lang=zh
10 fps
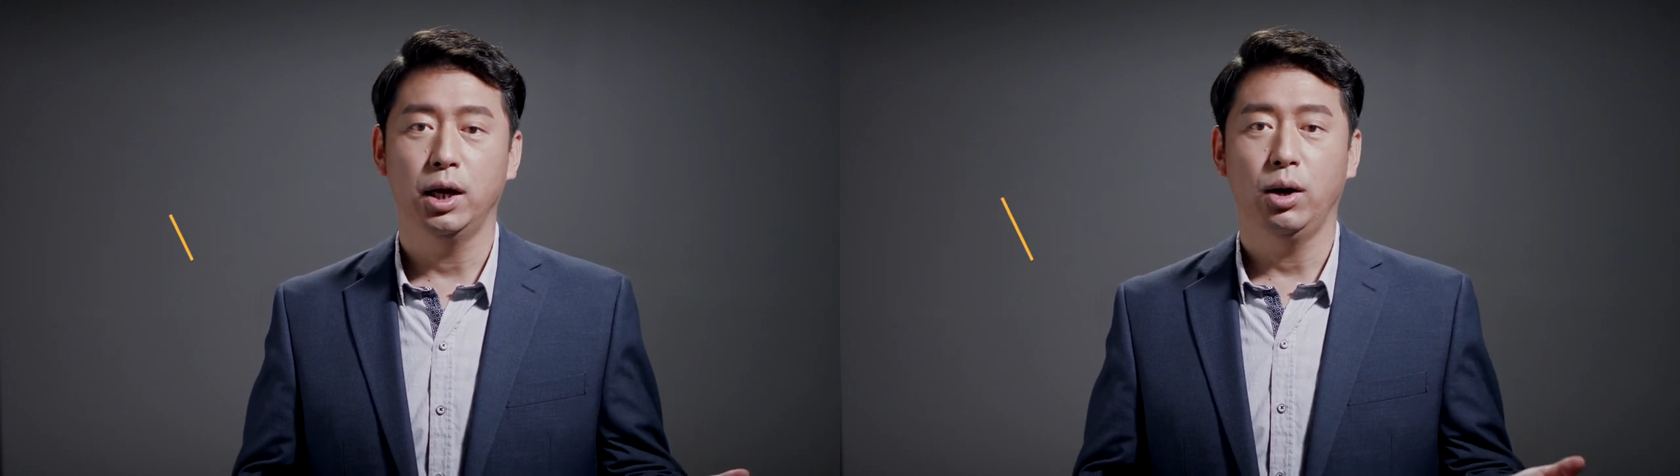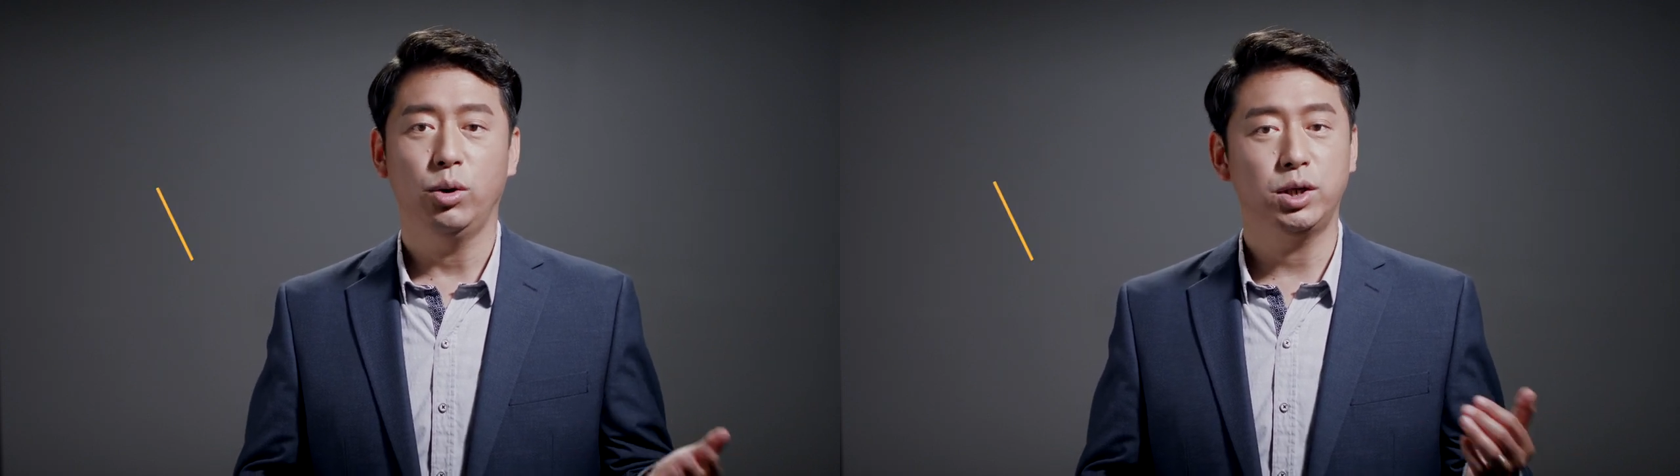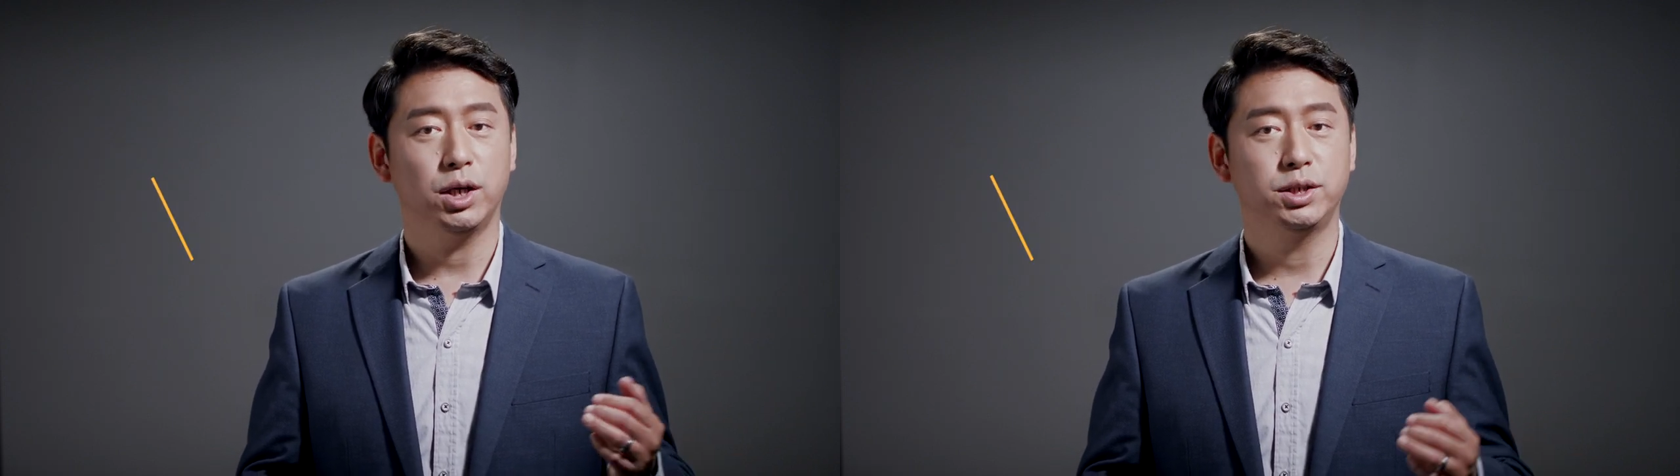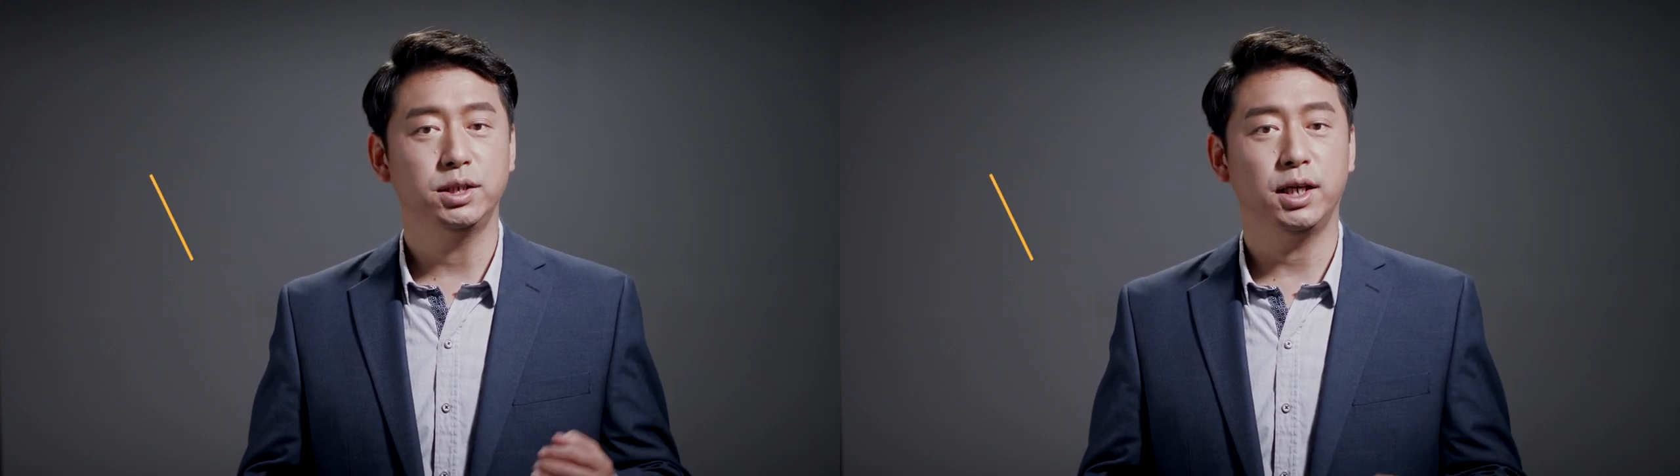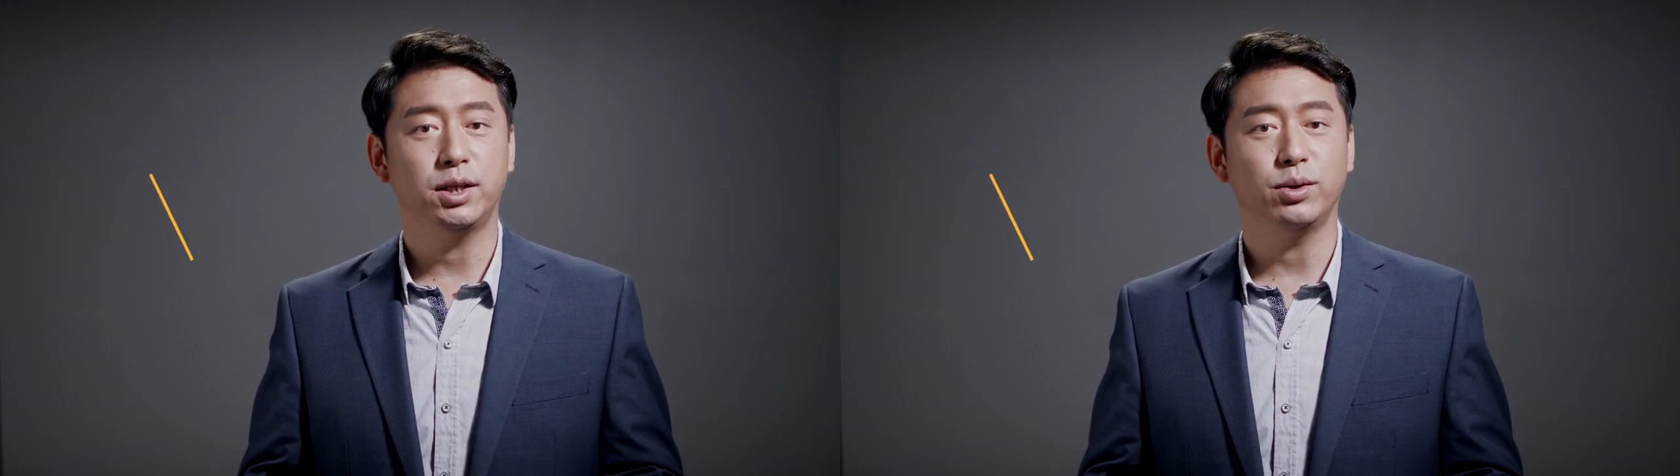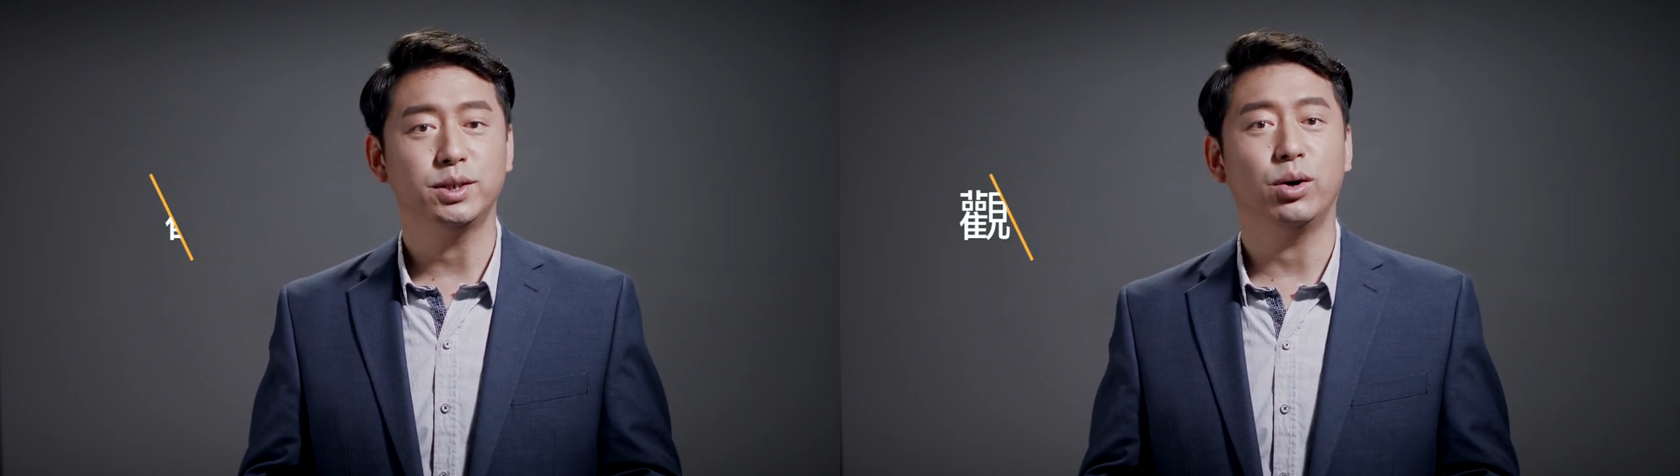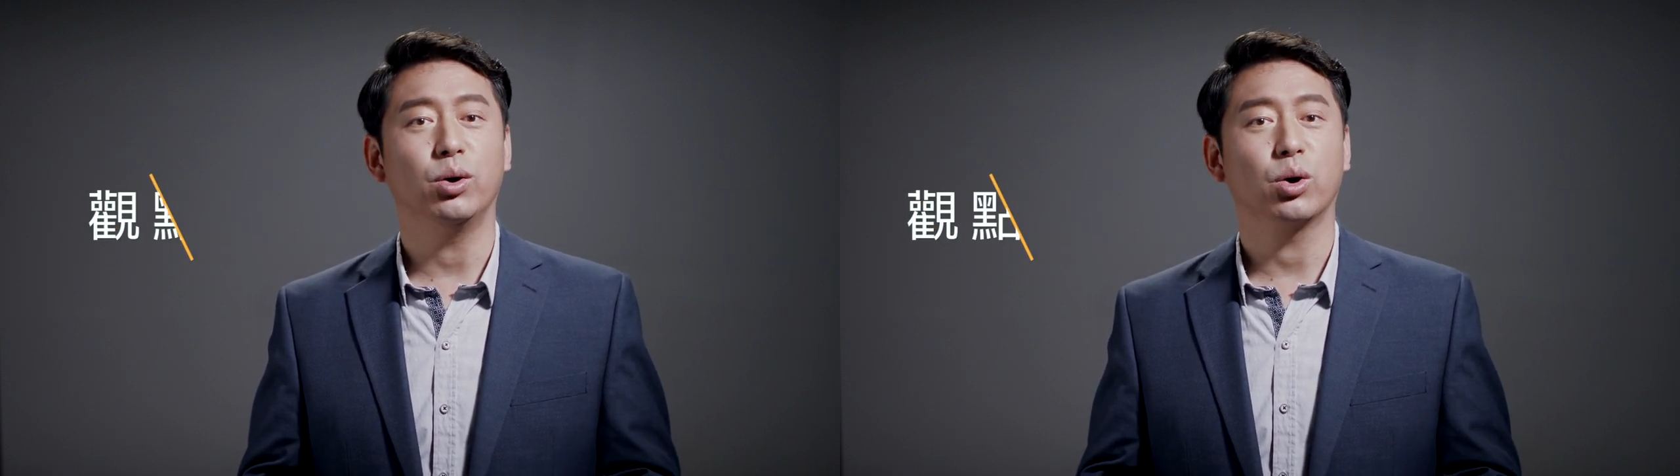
或者直接兜售